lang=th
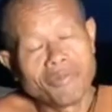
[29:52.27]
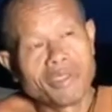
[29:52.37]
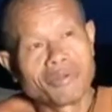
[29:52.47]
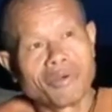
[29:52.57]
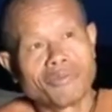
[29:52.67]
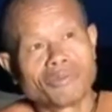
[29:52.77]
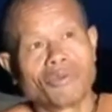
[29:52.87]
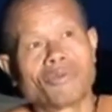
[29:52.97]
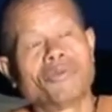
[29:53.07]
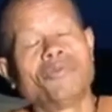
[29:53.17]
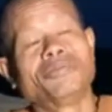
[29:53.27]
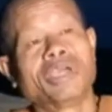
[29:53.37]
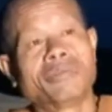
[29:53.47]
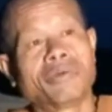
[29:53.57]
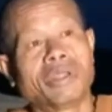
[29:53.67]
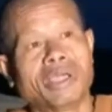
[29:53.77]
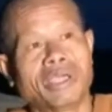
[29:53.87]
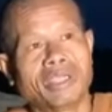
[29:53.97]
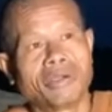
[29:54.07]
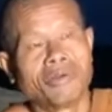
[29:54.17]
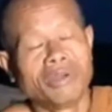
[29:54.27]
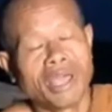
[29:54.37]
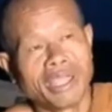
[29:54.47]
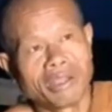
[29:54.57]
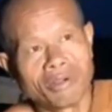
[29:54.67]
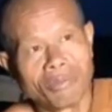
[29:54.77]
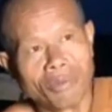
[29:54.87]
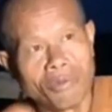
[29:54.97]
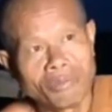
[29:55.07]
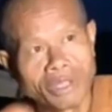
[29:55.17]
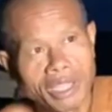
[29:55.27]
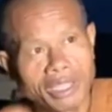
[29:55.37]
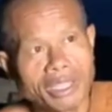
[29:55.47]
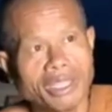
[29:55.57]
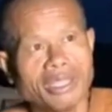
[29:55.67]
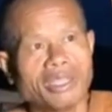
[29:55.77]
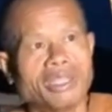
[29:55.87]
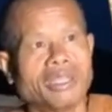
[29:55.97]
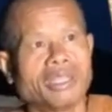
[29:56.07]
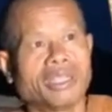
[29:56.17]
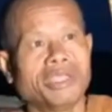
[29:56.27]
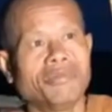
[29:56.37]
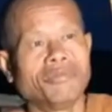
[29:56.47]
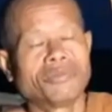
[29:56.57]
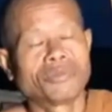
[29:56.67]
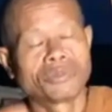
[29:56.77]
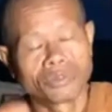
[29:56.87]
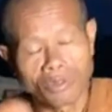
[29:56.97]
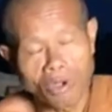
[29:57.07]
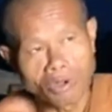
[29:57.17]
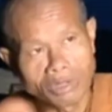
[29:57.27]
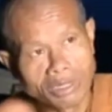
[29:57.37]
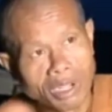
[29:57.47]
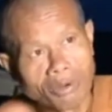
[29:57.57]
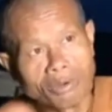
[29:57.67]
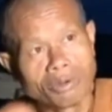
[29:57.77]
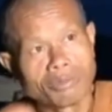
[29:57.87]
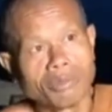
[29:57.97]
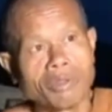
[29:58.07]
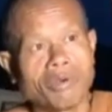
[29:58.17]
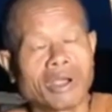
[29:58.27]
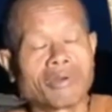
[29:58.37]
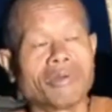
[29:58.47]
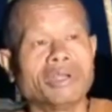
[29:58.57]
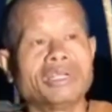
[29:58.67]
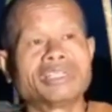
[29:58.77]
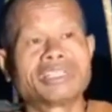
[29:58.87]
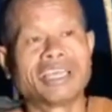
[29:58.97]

เราก็มีความสุขภูมิใจเพราะได้ให้คนได้เขาก็ภูมิใจอิ่มท้องเขาไม่ว่าคน